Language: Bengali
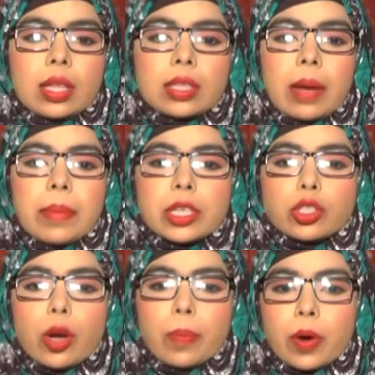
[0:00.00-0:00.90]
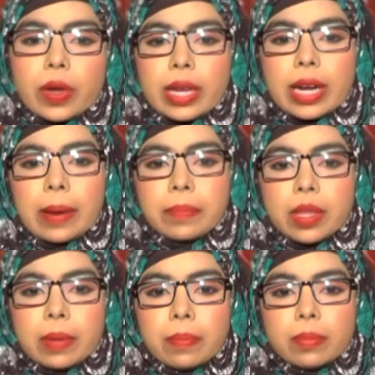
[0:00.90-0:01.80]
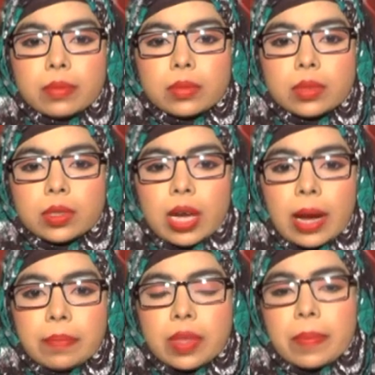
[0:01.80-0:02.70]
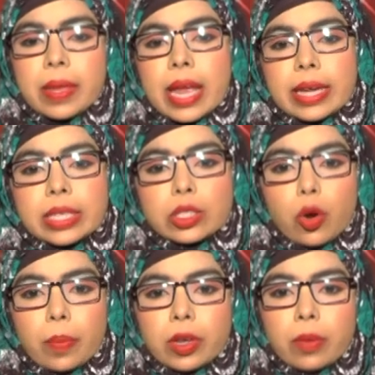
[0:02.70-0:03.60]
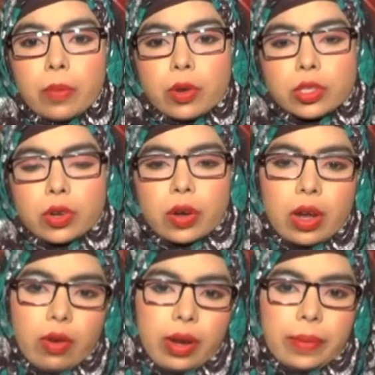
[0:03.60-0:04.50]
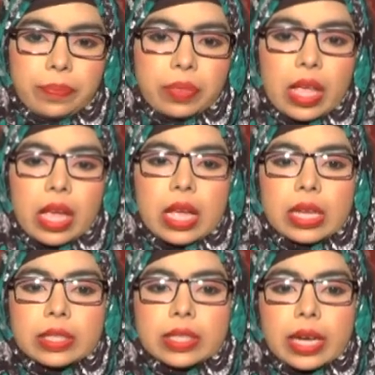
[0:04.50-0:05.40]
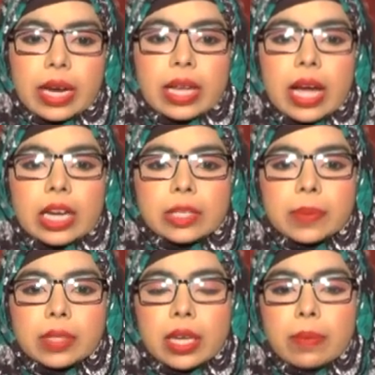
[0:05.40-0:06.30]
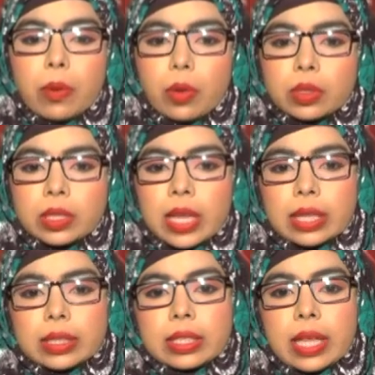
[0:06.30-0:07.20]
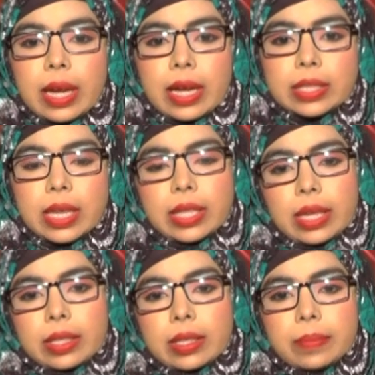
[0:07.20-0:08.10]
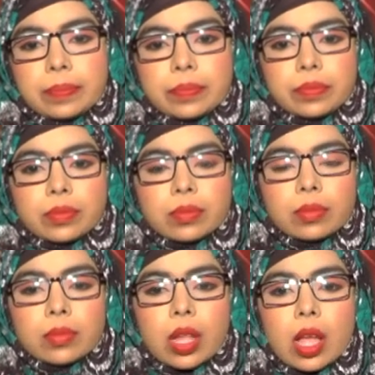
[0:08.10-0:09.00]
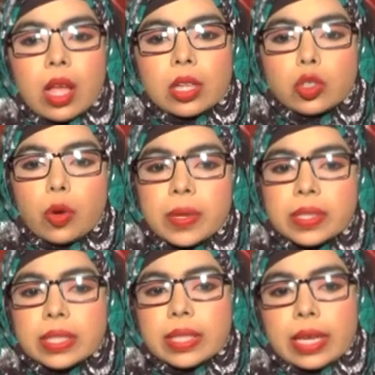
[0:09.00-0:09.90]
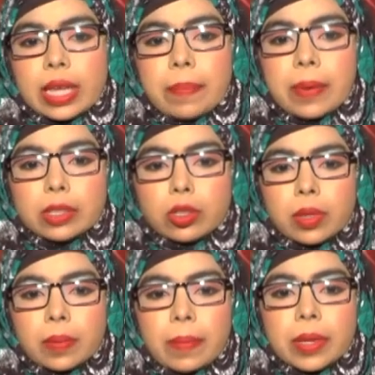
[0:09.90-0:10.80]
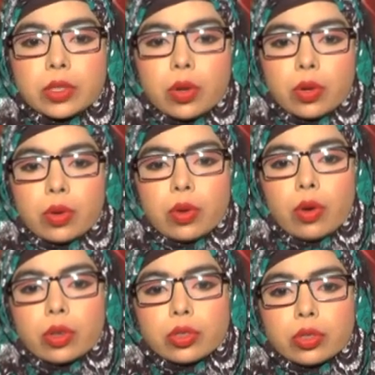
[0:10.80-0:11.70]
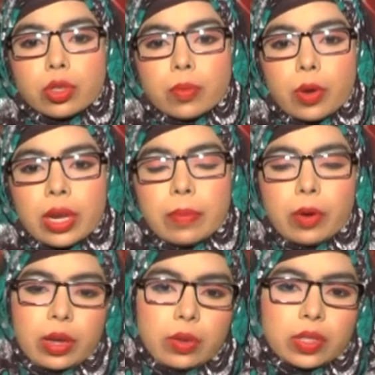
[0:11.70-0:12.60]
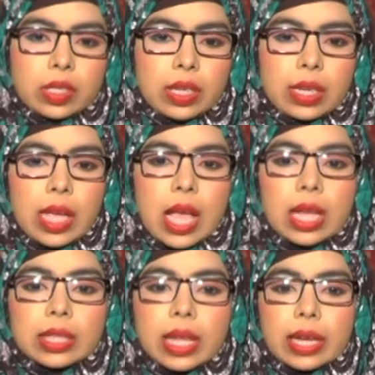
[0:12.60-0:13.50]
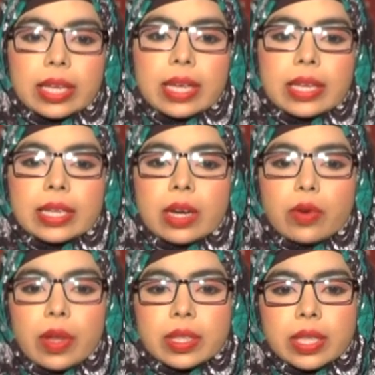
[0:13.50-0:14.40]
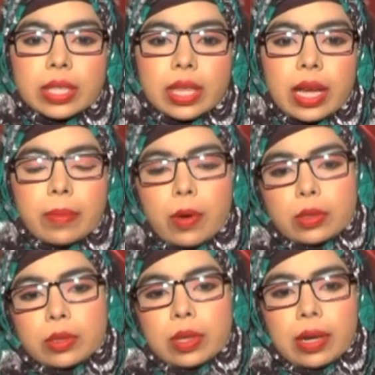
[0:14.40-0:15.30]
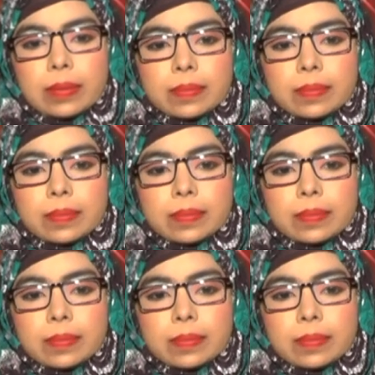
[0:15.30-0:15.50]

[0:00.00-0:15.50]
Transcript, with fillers: দাবির স্বপক্ষে রামদেব রামদেবের একটি ছবিও পোস্ট করা হয় যেখানে হাসপাতালে ভর্তি থাকতে দেখা যায় তাকে ছবিতে দেখে প্রাথমিকভাবে যোগগুরু অসুস্থ বলে মনে হচ্ছে তাকে ঘিরে রয়েছে তার ভক্তরা